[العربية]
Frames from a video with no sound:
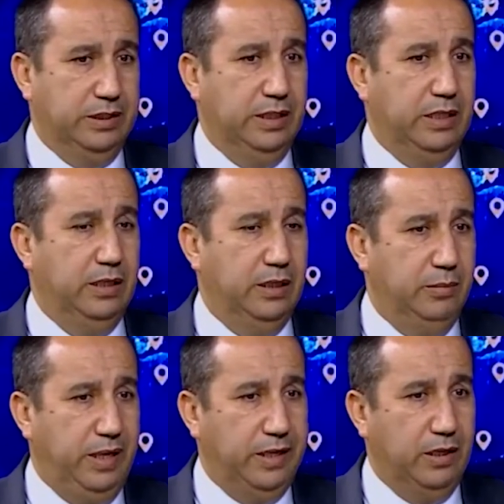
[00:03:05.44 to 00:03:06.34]

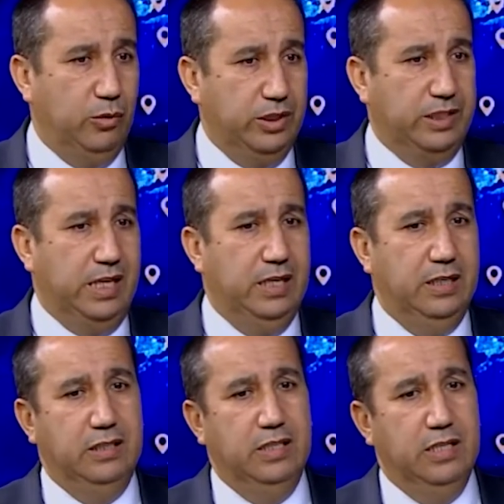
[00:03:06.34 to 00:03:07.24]
البحر او قطاع
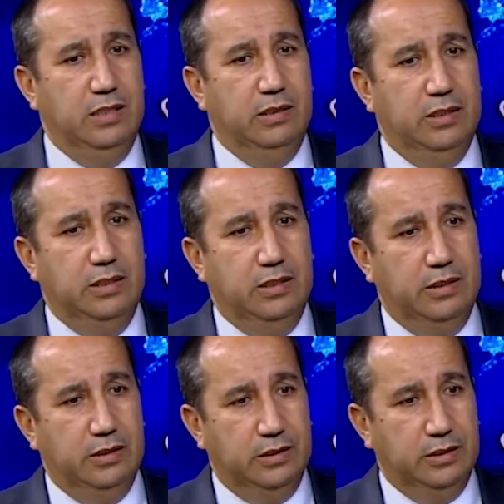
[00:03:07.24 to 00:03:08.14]

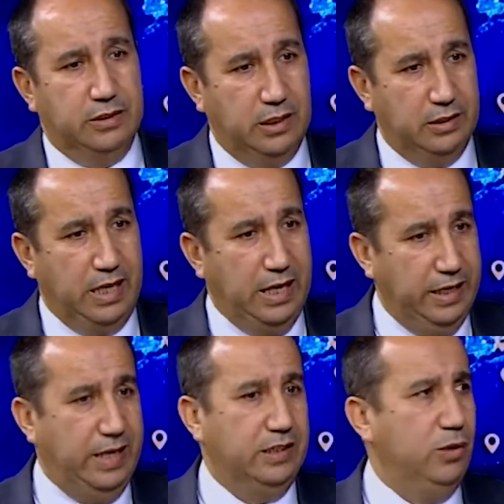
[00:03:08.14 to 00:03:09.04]
آه،
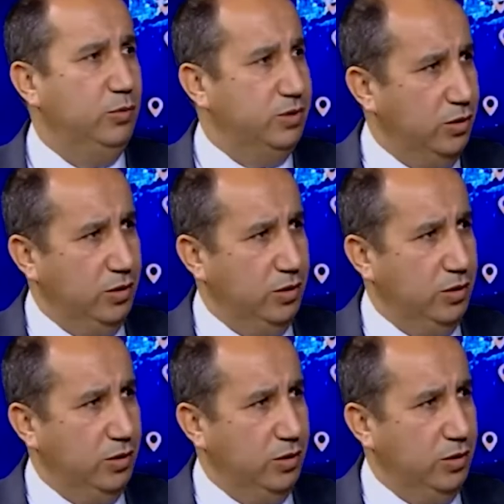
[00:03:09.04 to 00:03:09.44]
طائرات او سواء